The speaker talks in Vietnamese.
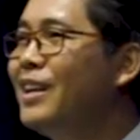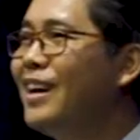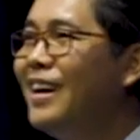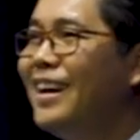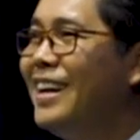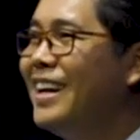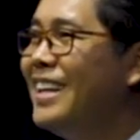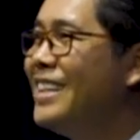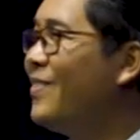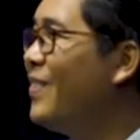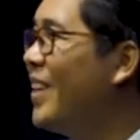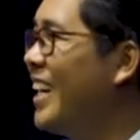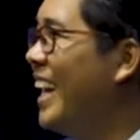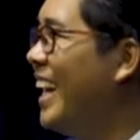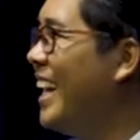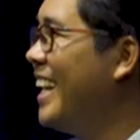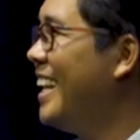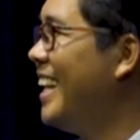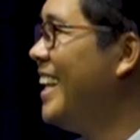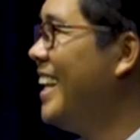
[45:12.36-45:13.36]
vật đời tập
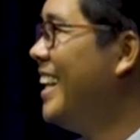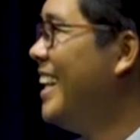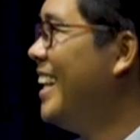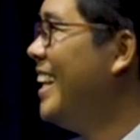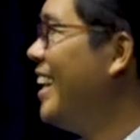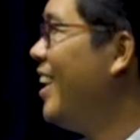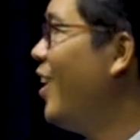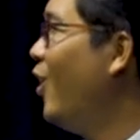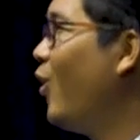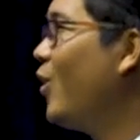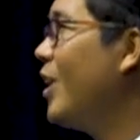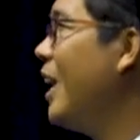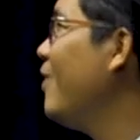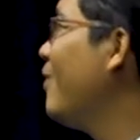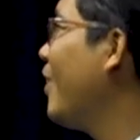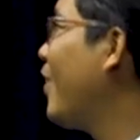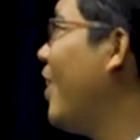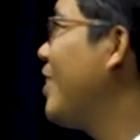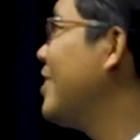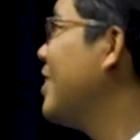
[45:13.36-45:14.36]
này. Lúc
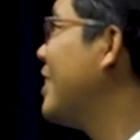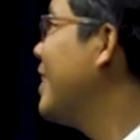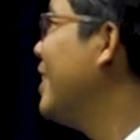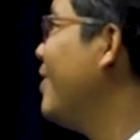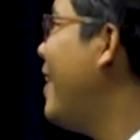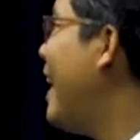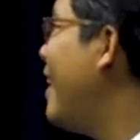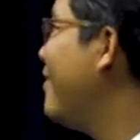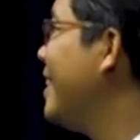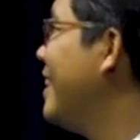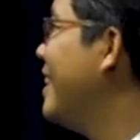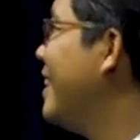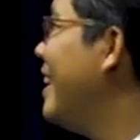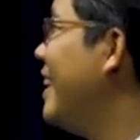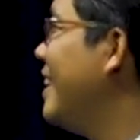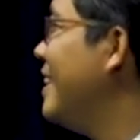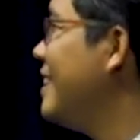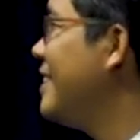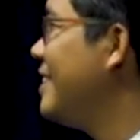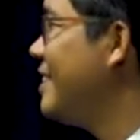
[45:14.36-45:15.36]
nâng bọc quạt trên thứ ba dương
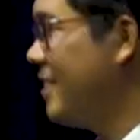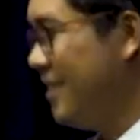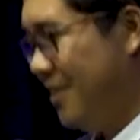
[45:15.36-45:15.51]
này.